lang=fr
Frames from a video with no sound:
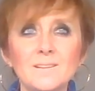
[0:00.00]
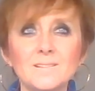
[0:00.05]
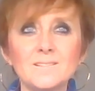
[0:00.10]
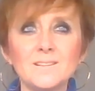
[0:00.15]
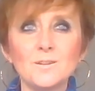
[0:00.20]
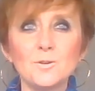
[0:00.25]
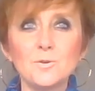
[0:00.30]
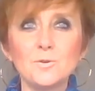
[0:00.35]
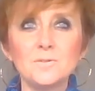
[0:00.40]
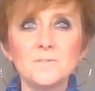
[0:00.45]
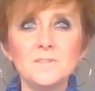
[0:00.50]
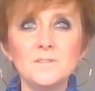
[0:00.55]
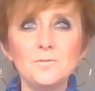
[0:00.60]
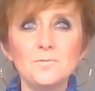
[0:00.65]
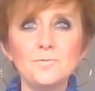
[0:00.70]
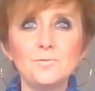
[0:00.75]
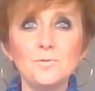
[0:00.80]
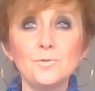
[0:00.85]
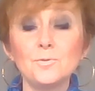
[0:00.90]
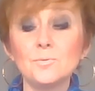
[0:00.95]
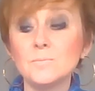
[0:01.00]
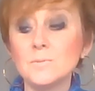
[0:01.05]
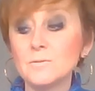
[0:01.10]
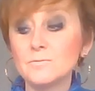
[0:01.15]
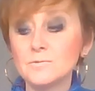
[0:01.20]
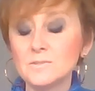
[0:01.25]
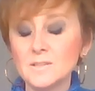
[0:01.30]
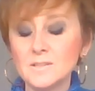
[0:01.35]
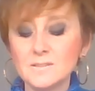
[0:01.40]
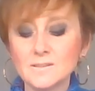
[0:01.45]
c'est le côté feu, mais
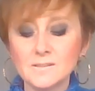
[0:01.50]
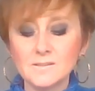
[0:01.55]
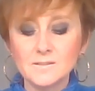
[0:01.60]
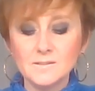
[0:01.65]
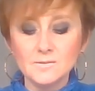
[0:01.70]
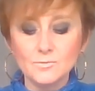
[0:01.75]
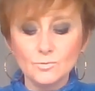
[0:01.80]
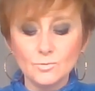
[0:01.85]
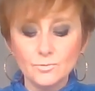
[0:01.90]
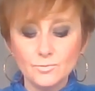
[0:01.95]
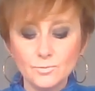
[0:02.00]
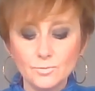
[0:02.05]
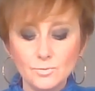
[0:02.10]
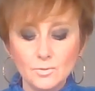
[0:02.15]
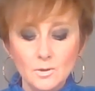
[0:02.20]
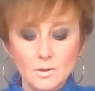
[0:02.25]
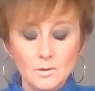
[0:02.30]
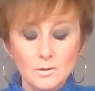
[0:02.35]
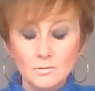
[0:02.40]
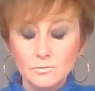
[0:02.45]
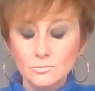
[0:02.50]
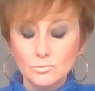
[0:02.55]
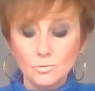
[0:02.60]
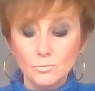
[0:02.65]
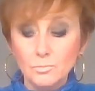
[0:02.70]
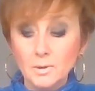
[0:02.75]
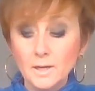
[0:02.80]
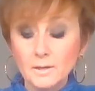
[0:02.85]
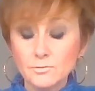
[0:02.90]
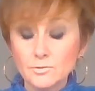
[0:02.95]
vous êtes un signe de feu.
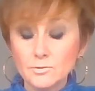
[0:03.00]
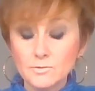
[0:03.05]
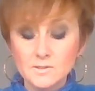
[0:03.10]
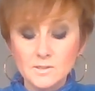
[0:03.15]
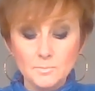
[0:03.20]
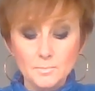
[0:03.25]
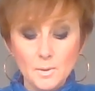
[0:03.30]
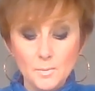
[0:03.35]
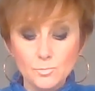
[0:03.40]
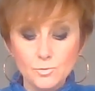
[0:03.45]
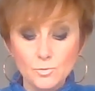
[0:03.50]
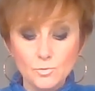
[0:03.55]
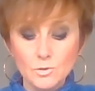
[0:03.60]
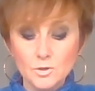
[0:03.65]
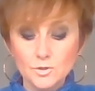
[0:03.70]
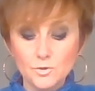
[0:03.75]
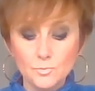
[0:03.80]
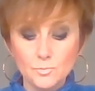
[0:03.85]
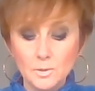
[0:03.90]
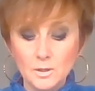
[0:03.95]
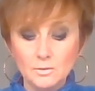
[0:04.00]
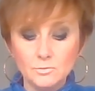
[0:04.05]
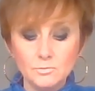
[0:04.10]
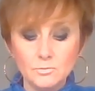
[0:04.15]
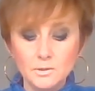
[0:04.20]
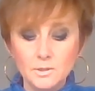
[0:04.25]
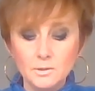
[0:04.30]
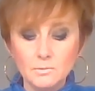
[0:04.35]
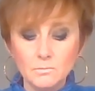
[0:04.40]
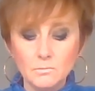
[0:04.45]
Donc bref, je ne sais pas pourquoi je parle
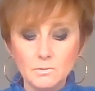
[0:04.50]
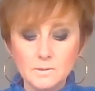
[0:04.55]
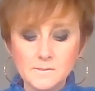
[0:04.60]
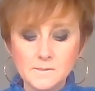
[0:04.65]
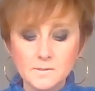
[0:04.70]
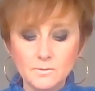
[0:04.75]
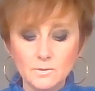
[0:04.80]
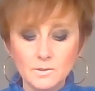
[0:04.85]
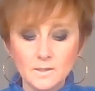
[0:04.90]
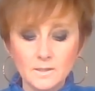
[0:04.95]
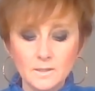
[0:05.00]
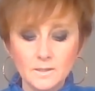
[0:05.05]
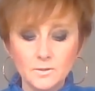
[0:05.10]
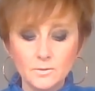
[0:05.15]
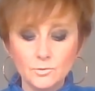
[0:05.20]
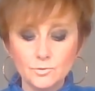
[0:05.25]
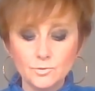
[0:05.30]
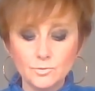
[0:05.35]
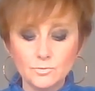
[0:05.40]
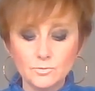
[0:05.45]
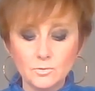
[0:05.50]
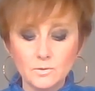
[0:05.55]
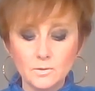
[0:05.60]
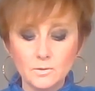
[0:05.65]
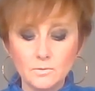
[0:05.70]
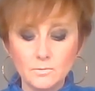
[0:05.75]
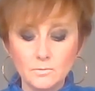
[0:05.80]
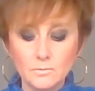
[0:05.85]
de lion. Est-ce qu'il y aura quelque chose en,